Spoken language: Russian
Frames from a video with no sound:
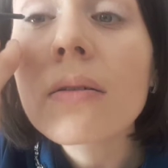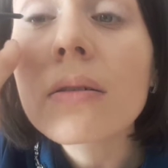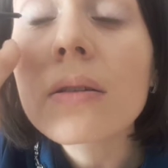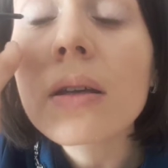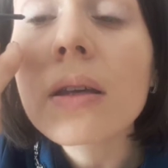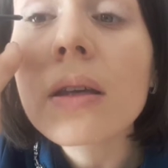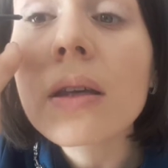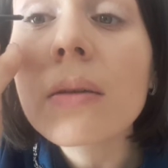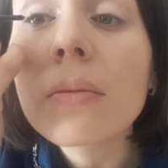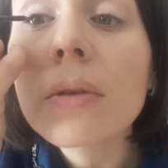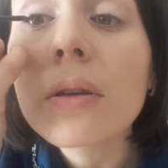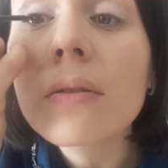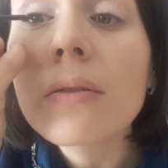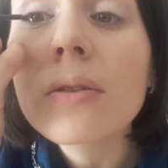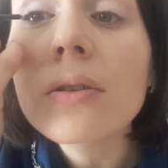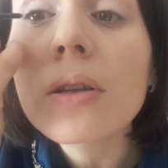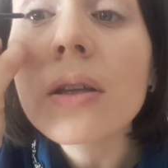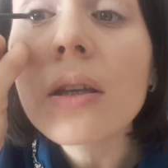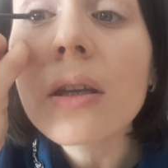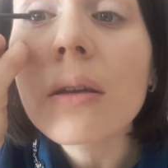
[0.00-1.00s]
Вот такими
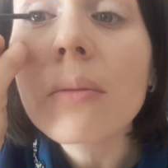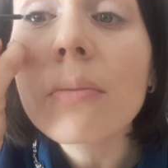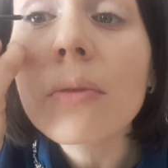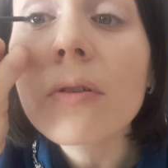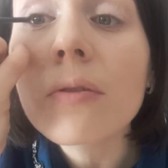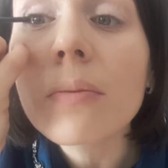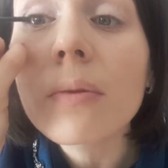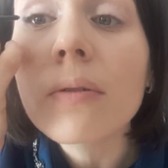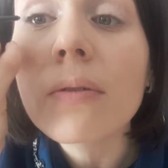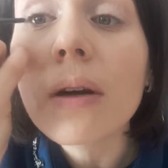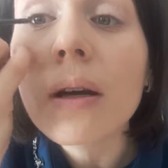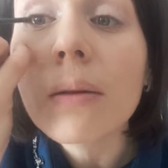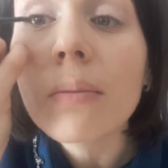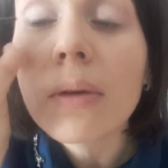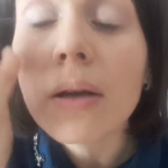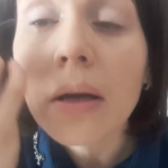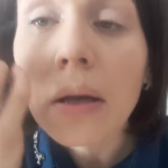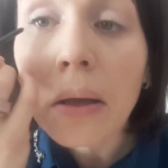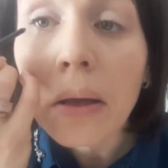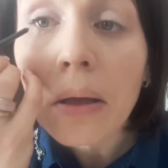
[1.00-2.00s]
движениями мы
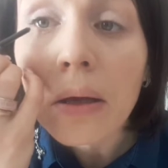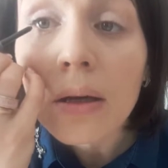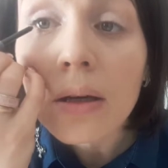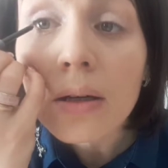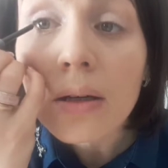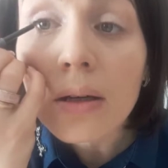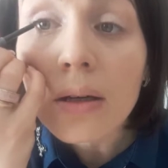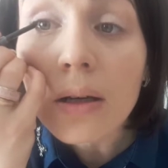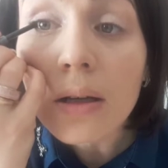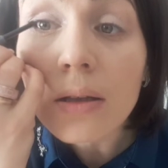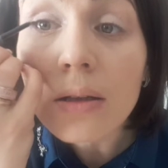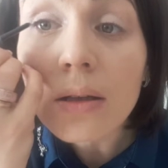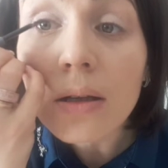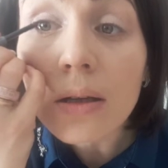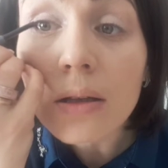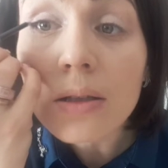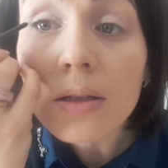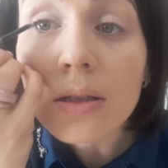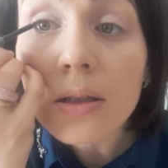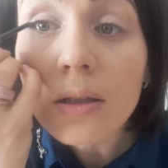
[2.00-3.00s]
вбиваем
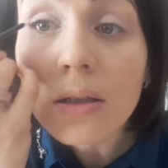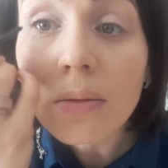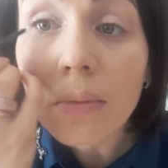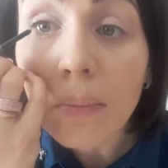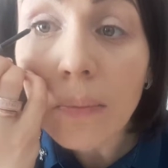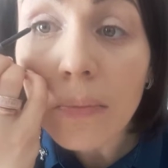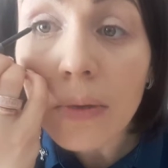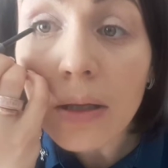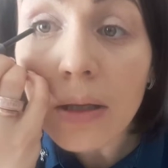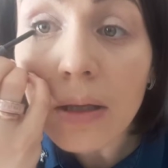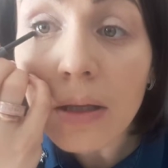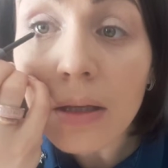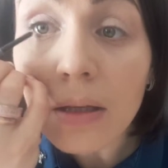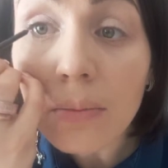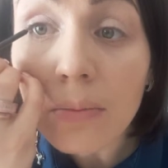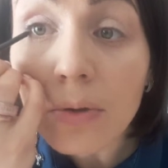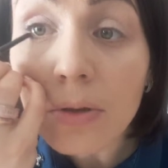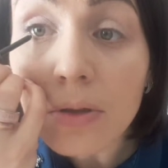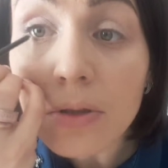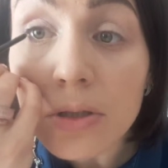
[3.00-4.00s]
карандашик. И
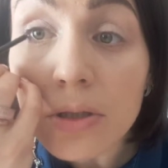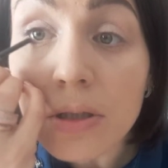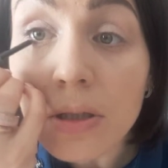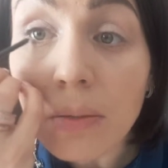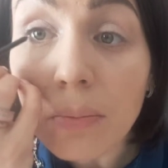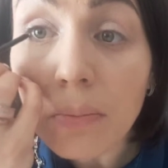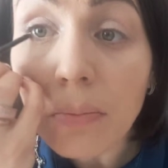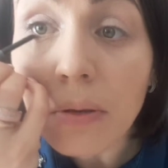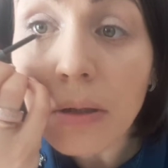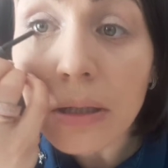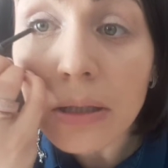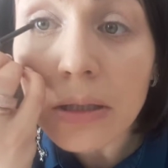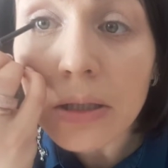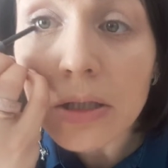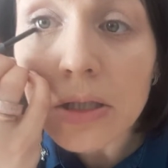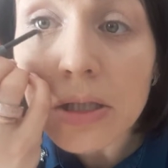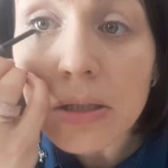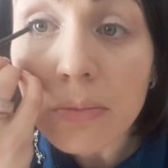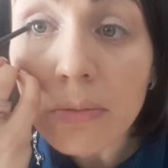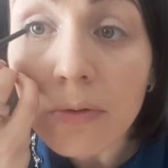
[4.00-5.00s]
немножечко по
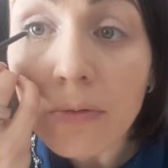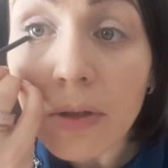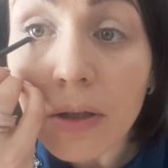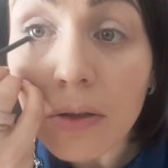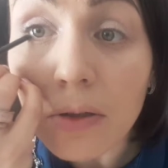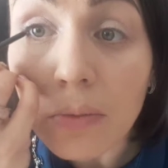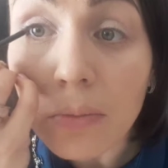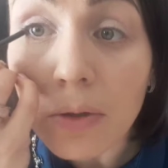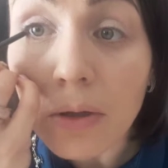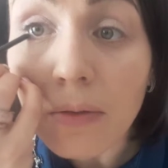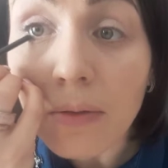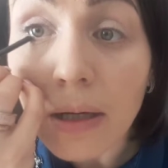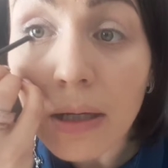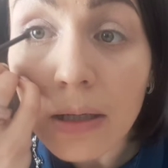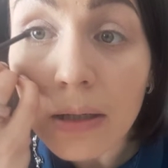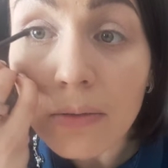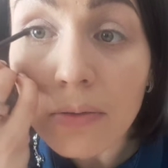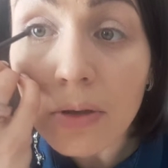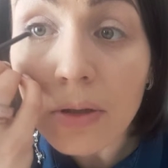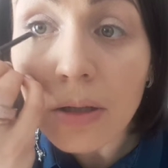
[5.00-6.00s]
нижнему веку,
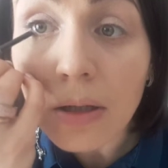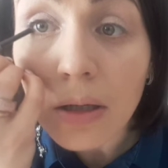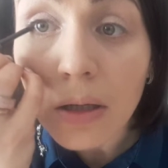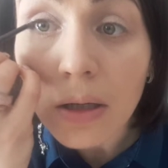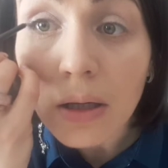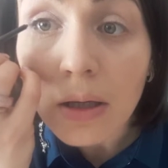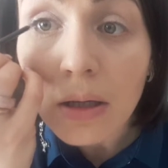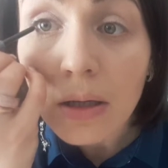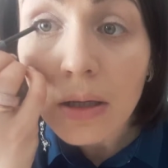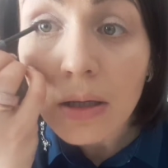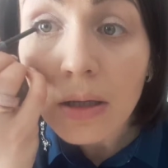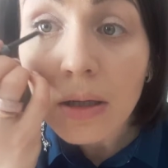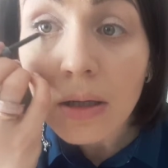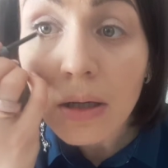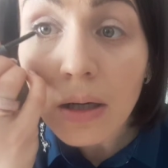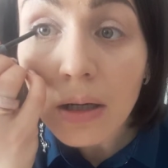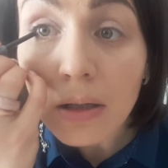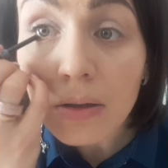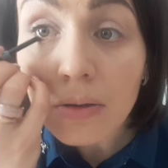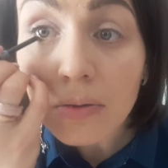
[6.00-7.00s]
буквально вот
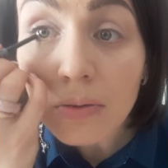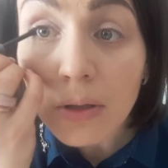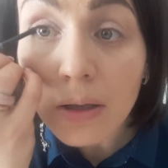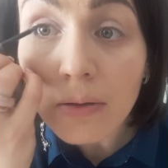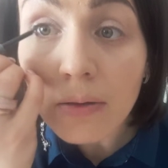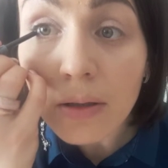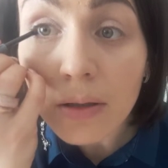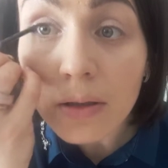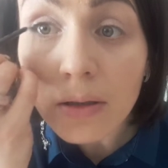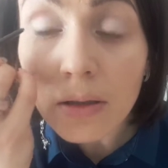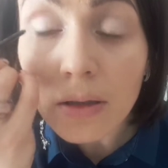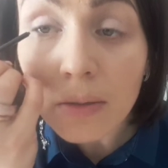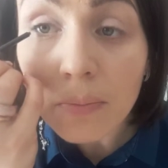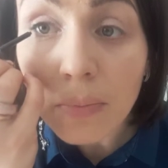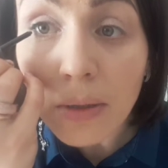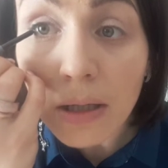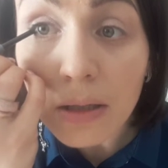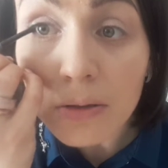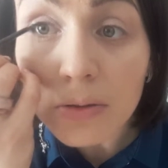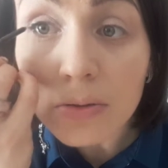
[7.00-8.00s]
одну, наверное, так
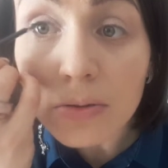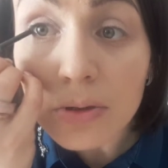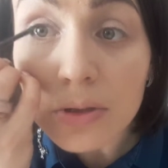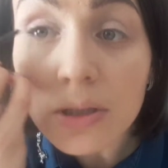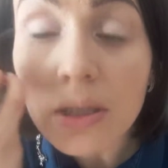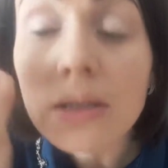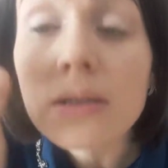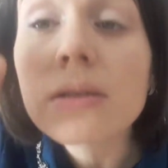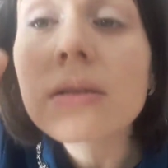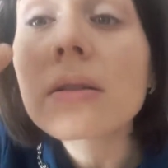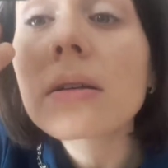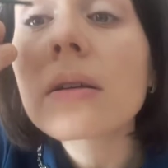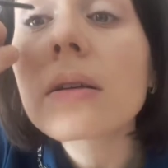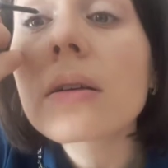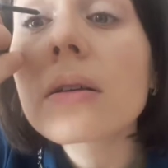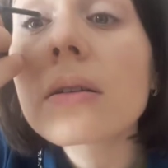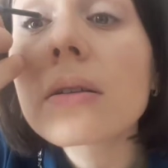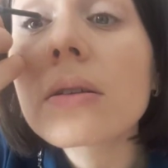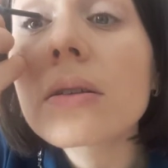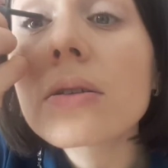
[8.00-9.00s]
пятую часть
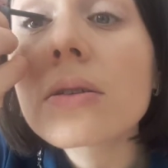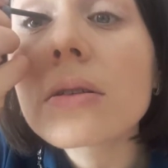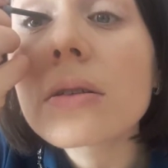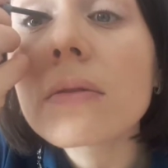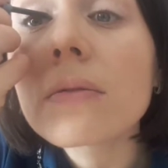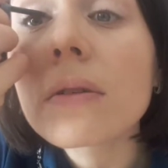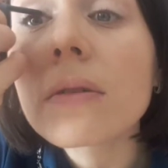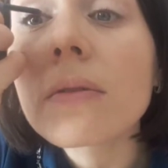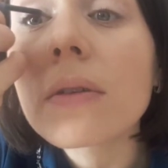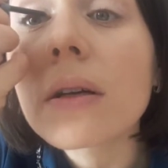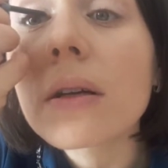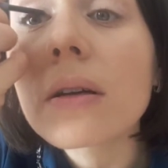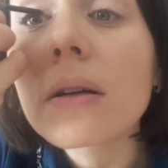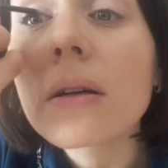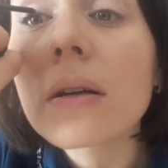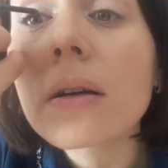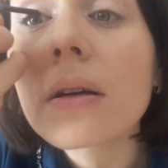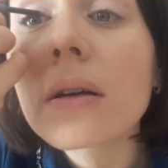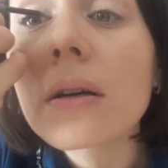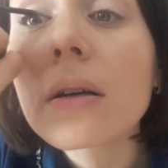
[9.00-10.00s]
нижнего
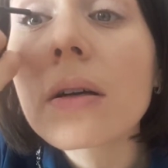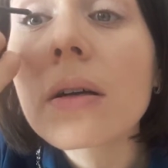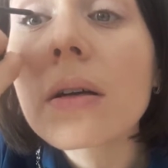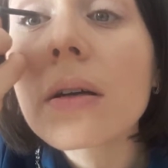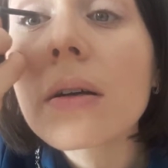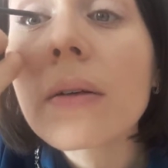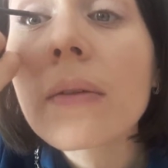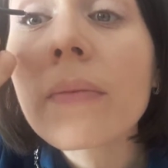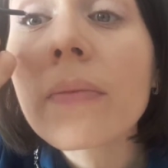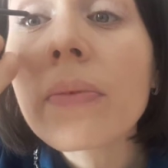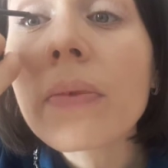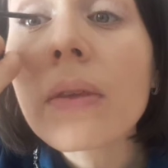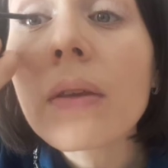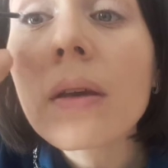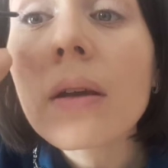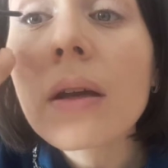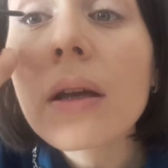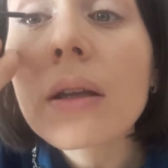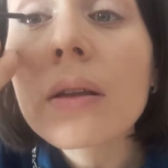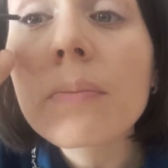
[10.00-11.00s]
века.
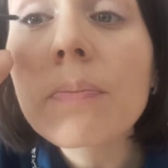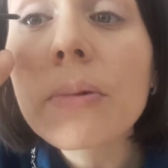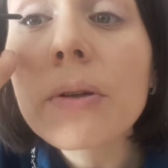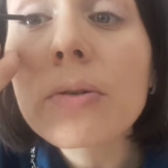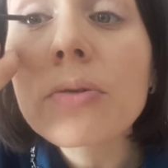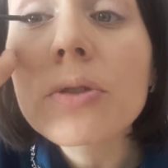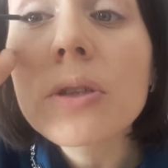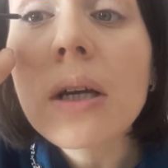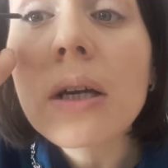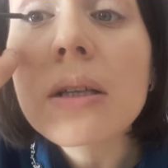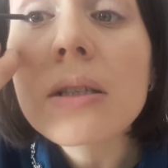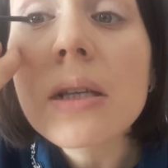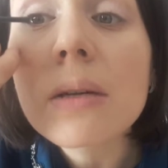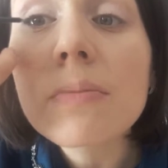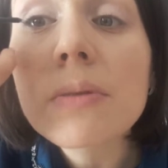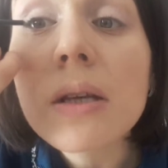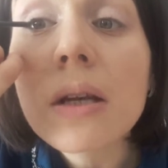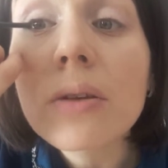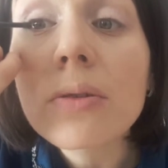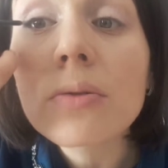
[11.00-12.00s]
Это получается
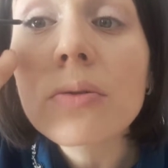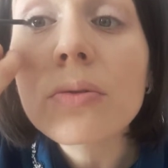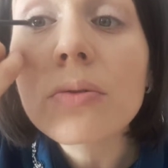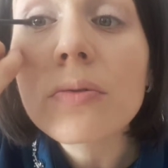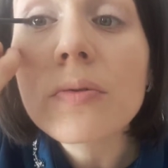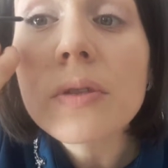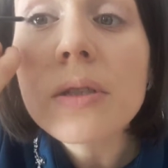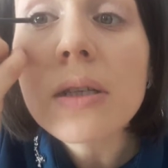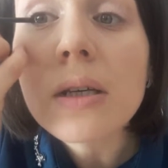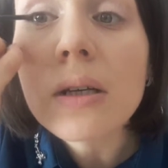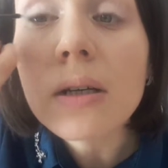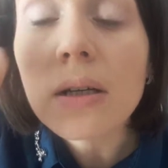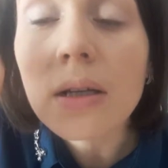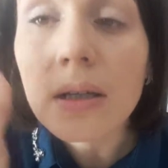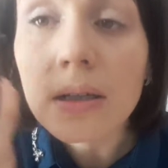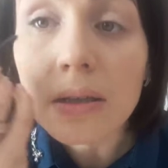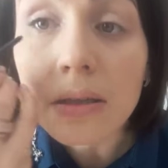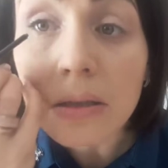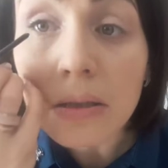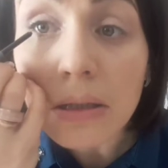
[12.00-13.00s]
абсолютно у всех,
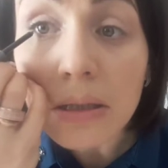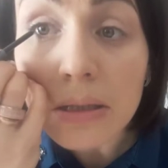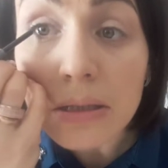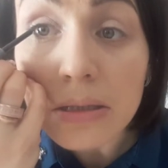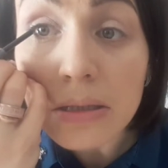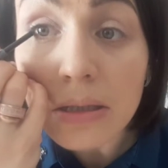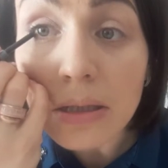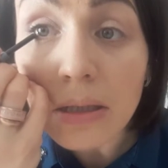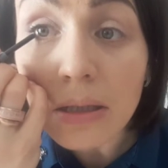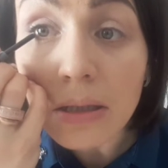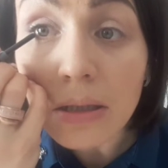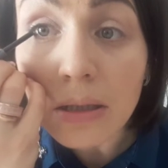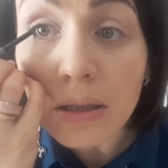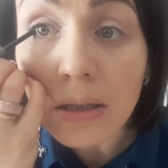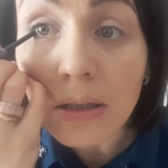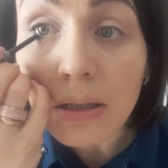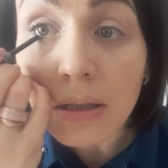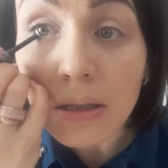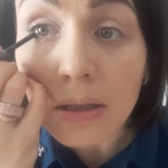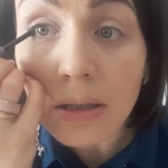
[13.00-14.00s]
это не
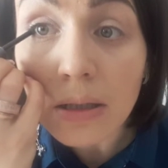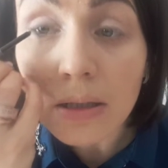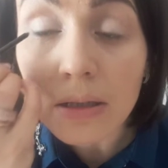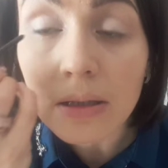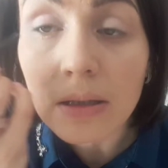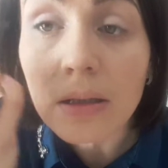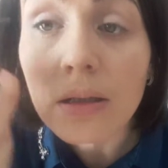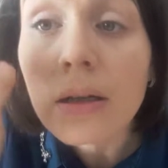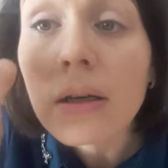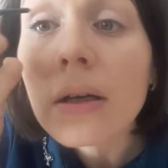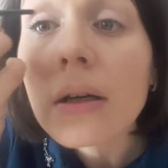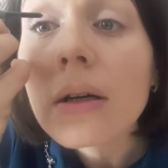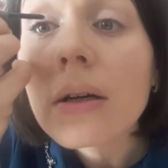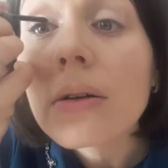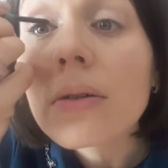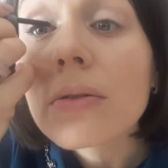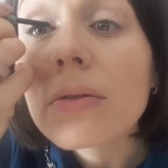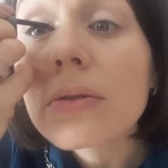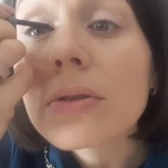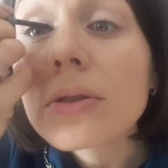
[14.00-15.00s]
стрелка, это
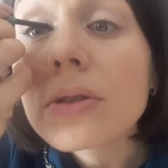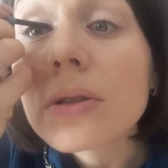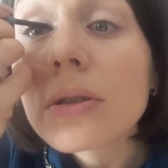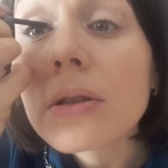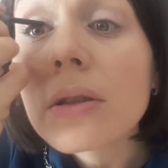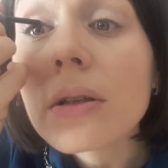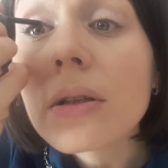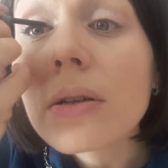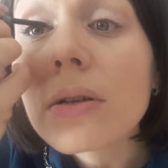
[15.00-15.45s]
очень